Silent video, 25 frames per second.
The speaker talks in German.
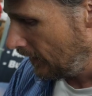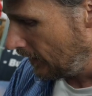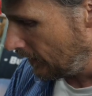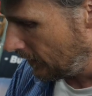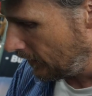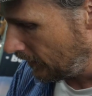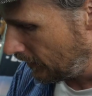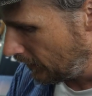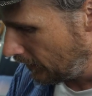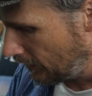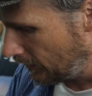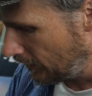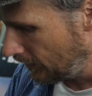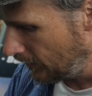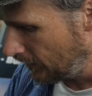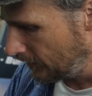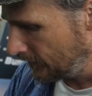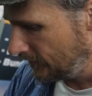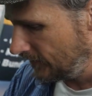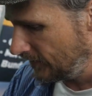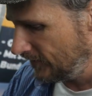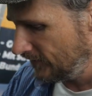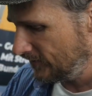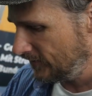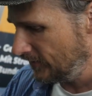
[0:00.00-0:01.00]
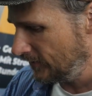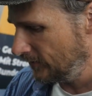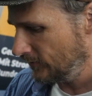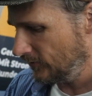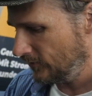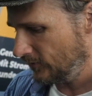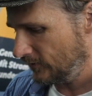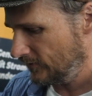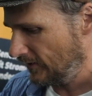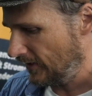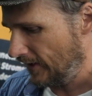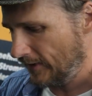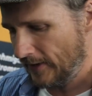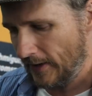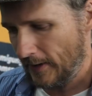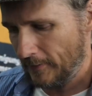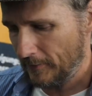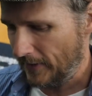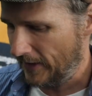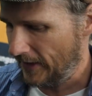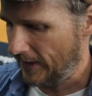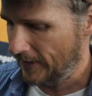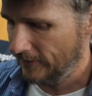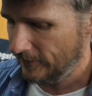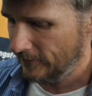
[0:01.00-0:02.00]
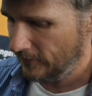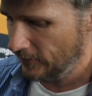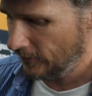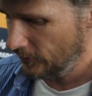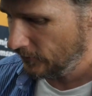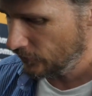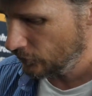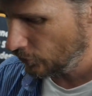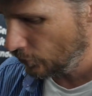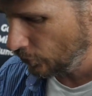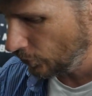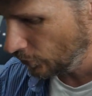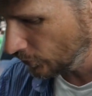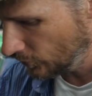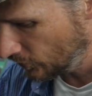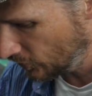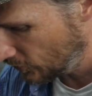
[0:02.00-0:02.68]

Äh, die sind dann am Ende so